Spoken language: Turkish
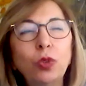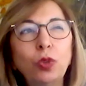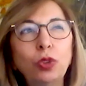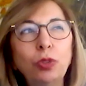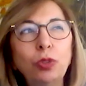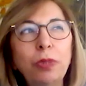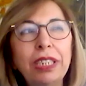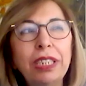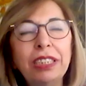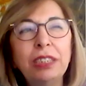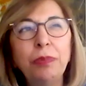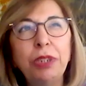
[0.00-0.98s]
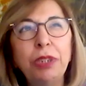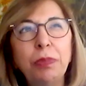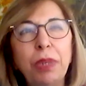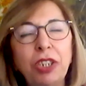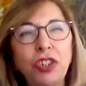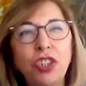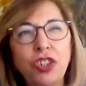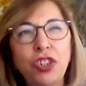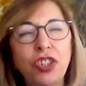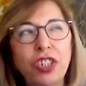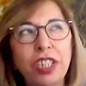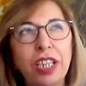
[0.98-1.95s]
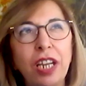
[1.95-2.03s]
duruma nasıl bir bakış
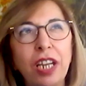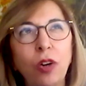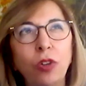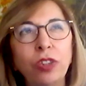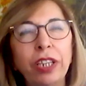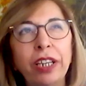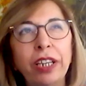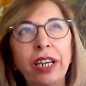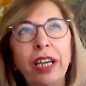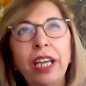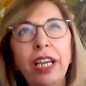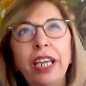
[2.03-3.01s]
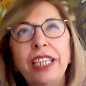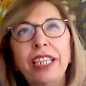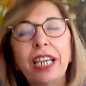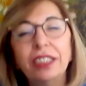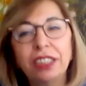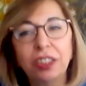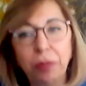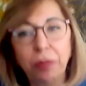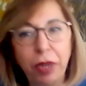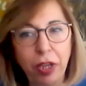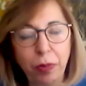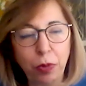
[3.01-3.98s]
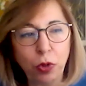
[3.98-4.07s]
açısıyla onlara
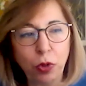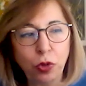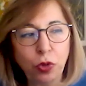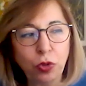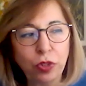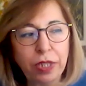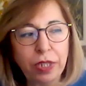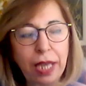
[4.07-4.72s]
yansıtma yapıyorsunuz?